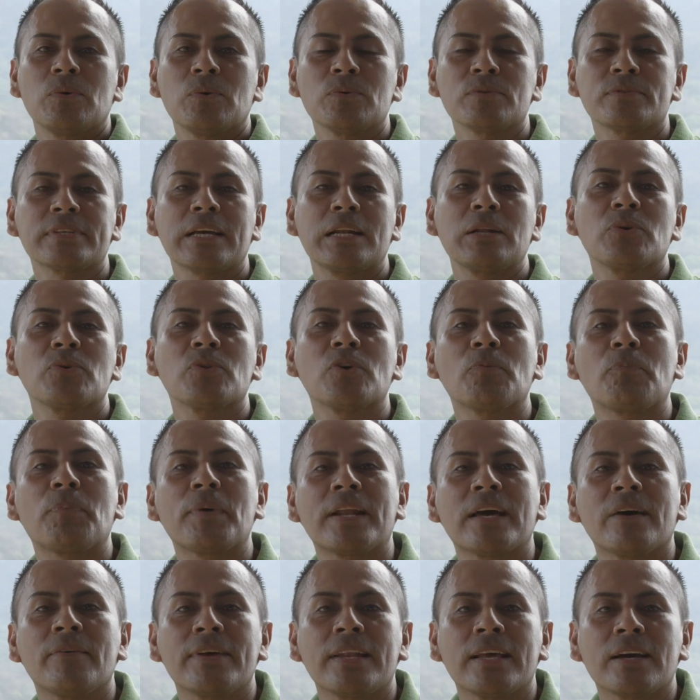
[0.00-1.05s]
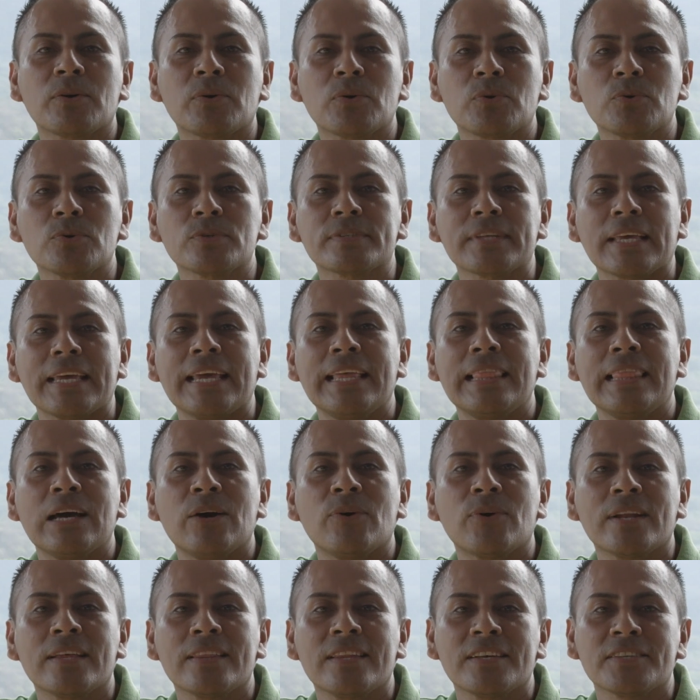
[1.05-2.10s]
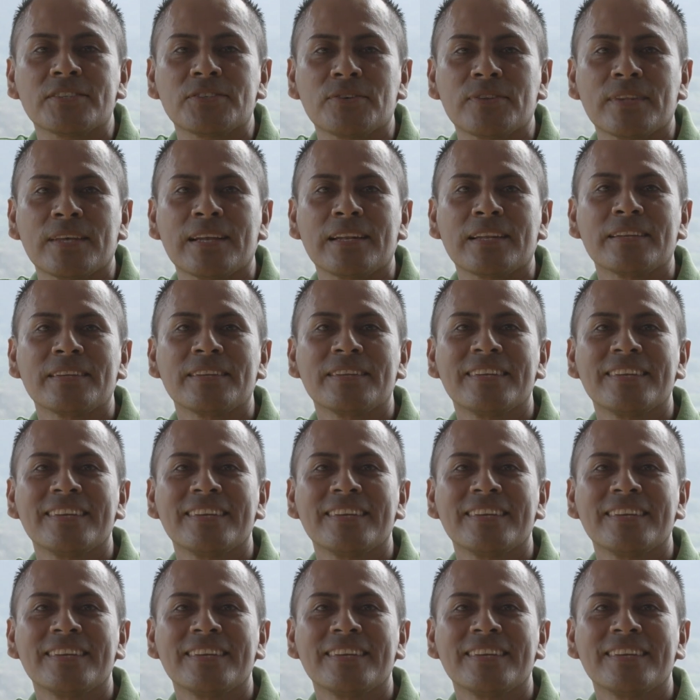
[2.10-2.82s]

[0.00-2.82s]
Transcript: Un saludo para Veracruz en la hora nacional.